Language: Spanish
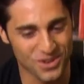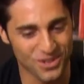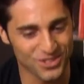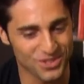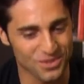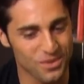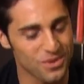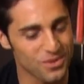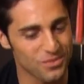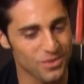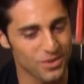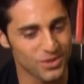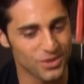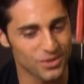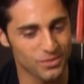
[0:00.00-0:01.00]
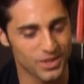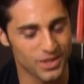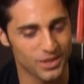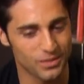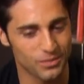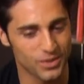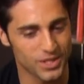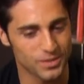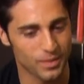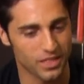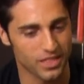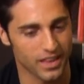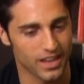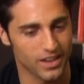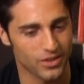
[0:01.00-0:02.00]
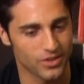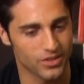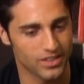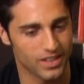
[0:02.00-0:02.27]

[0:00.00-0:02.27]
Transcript: bueno, estoy viviendo un momento muy, muy especial, ¿no?